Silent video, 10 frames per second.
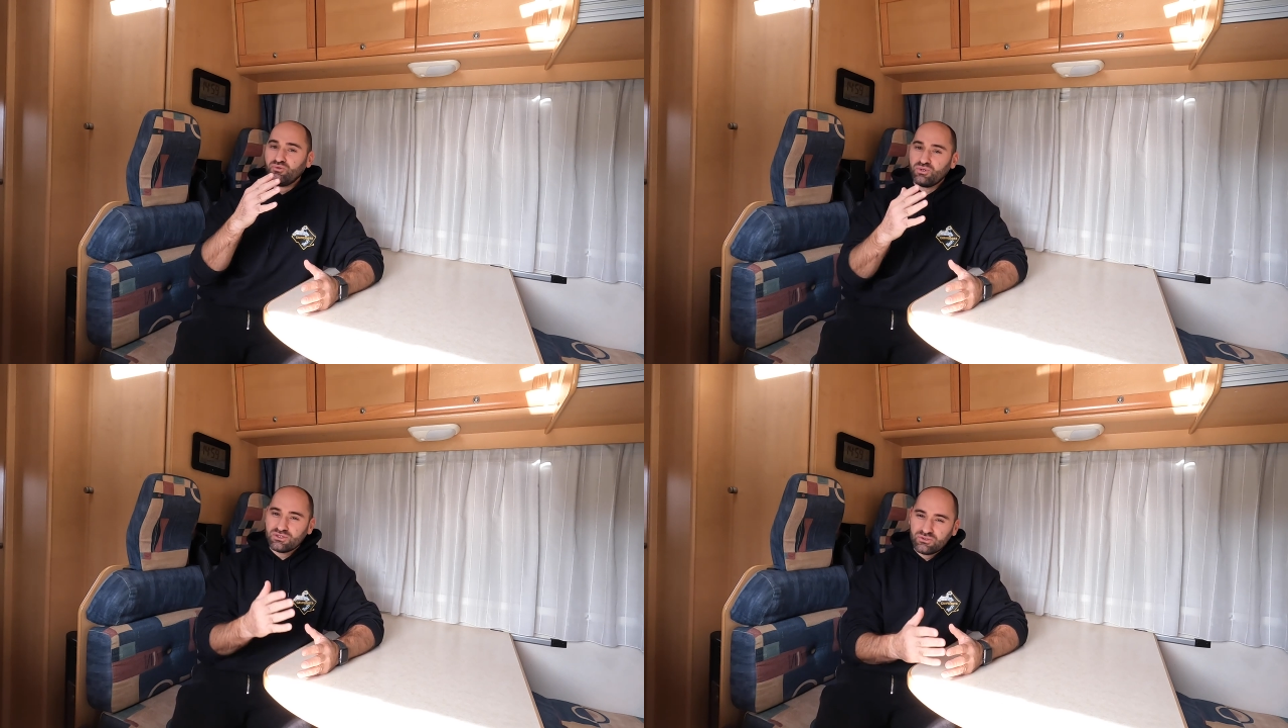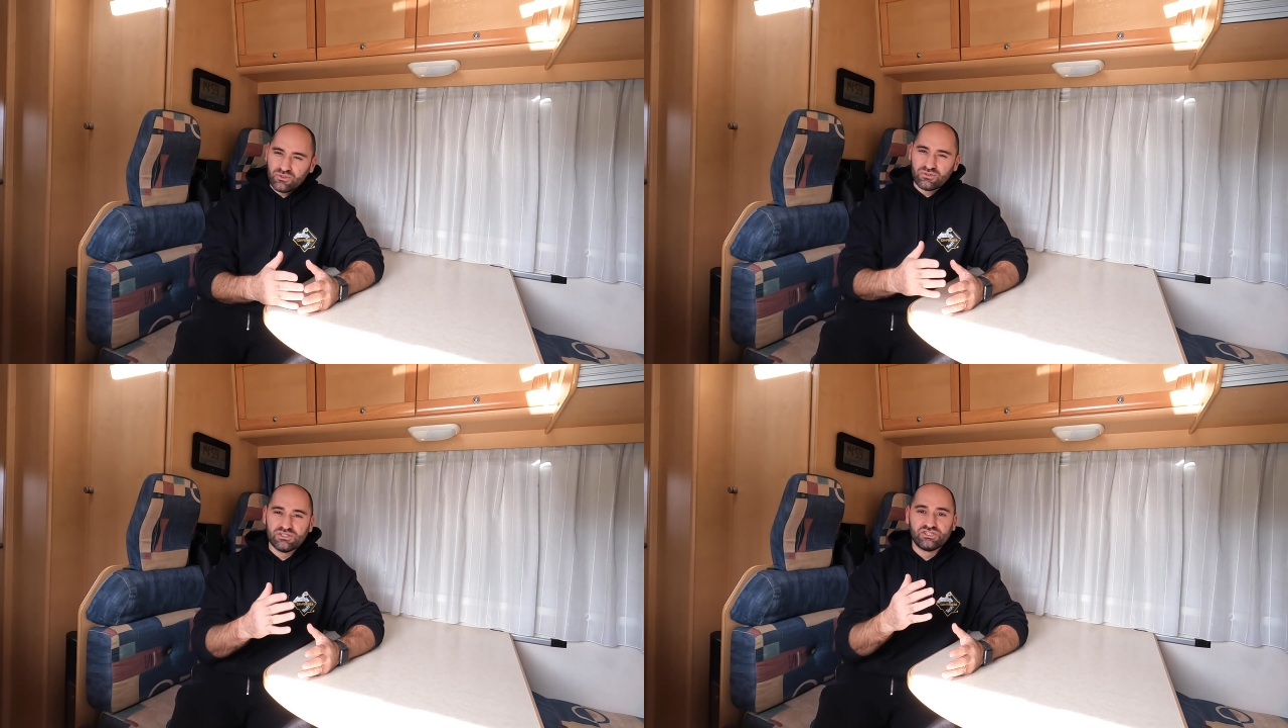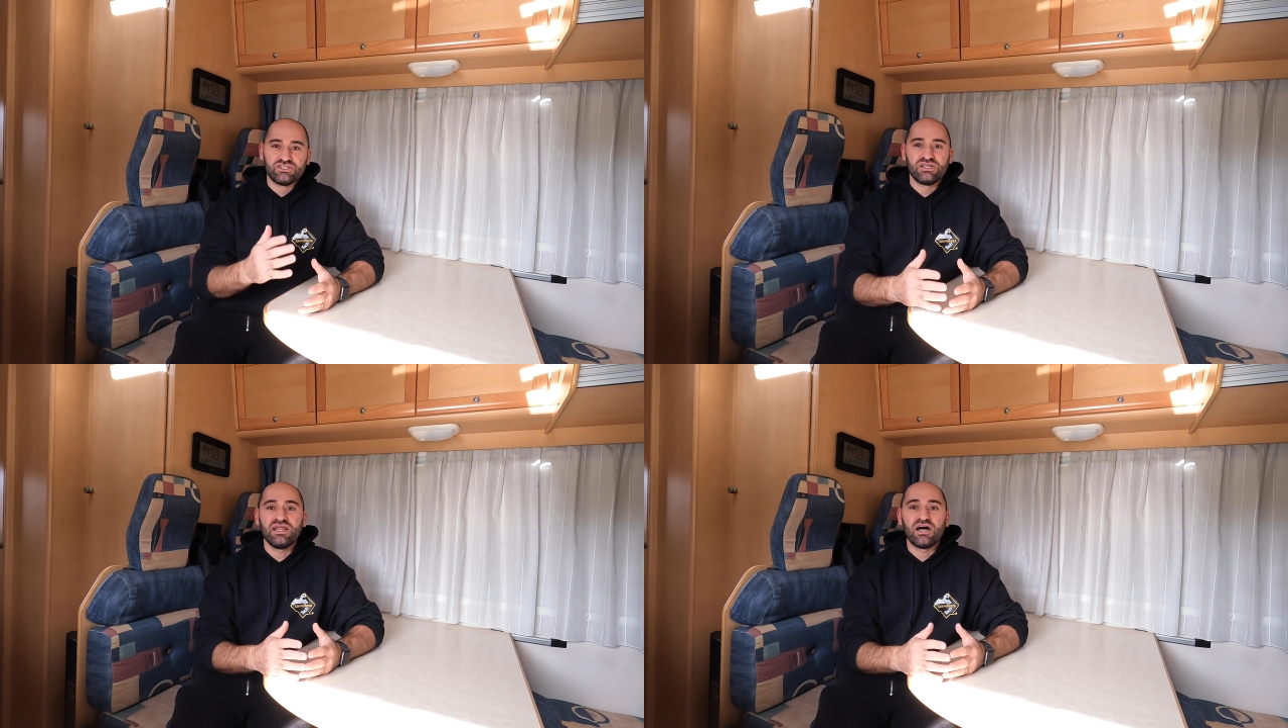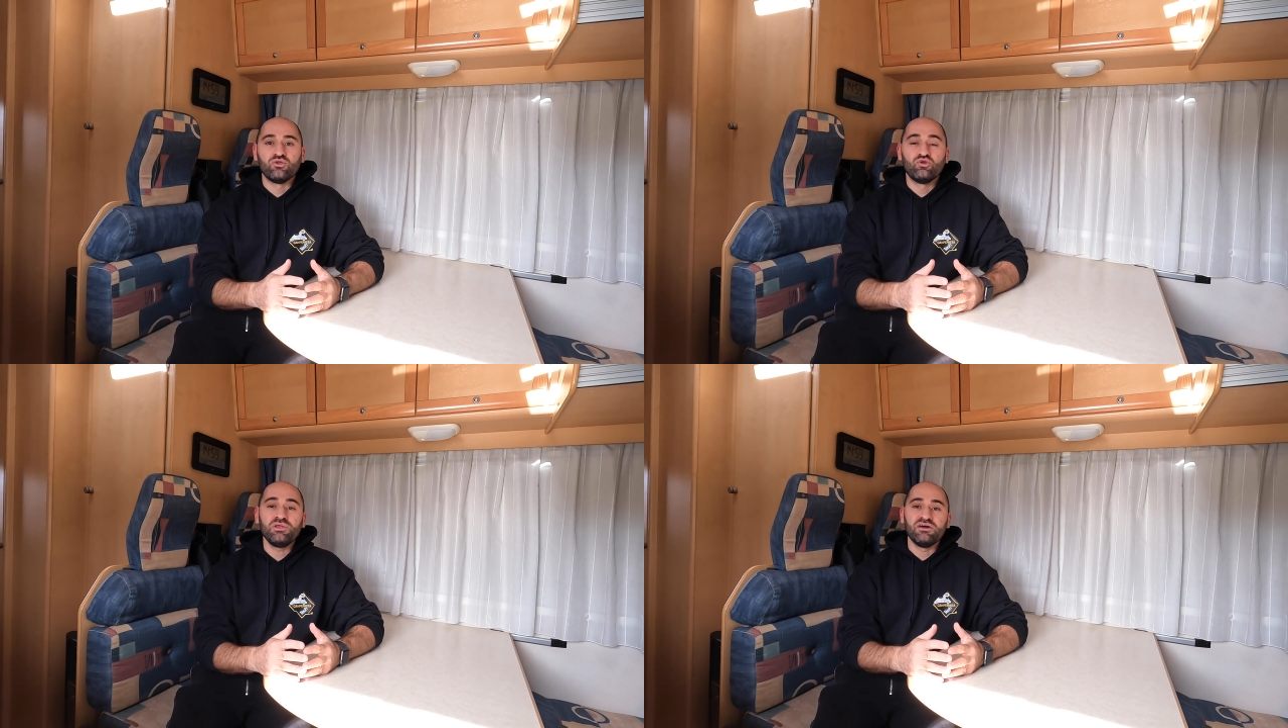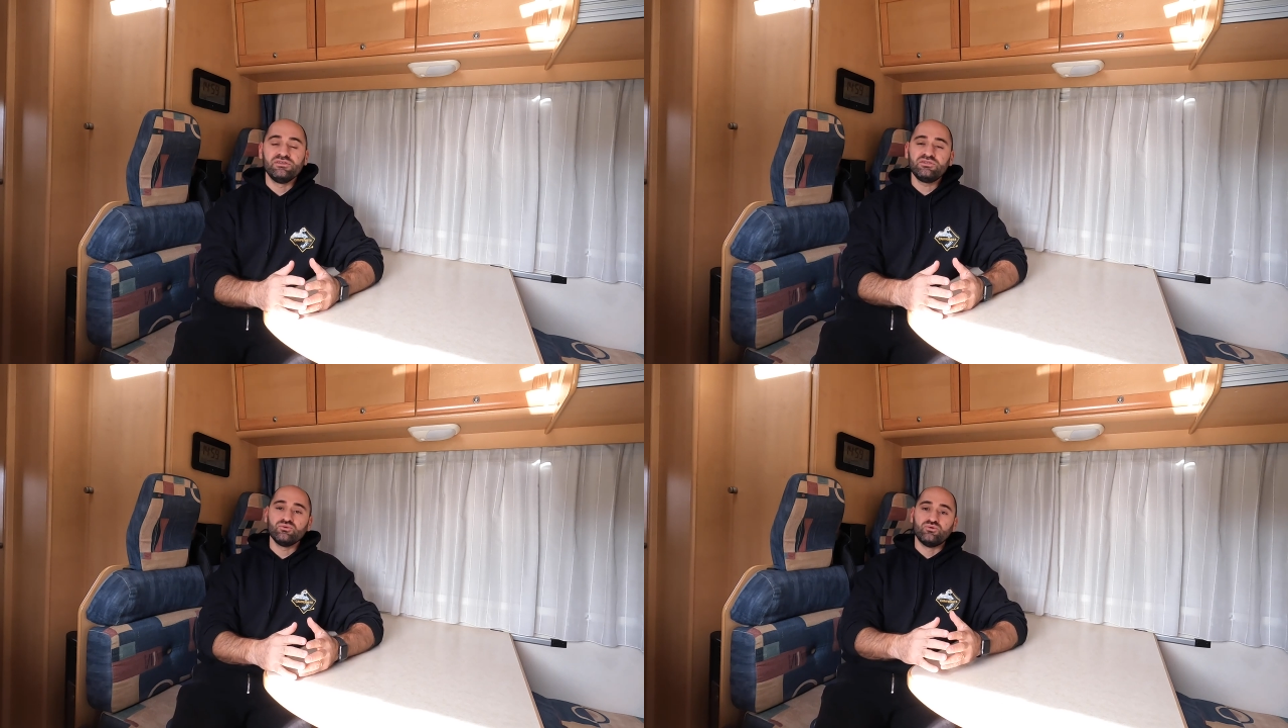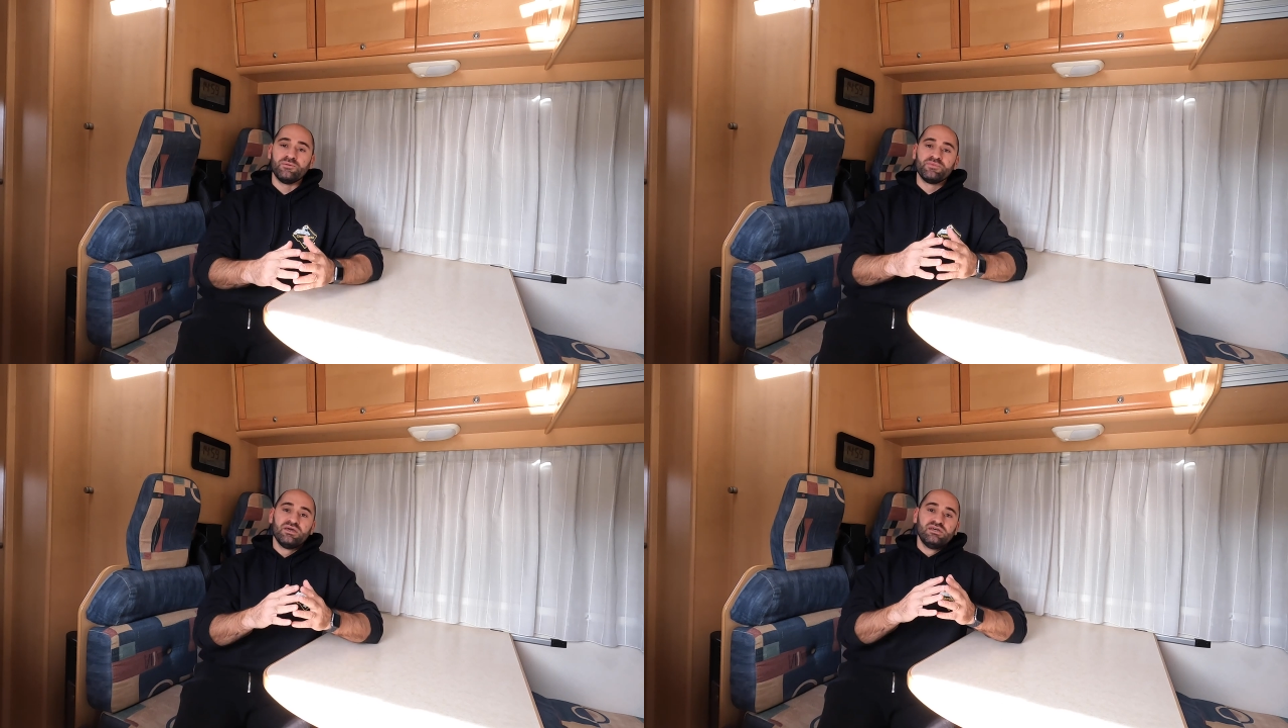14 gennaio 2022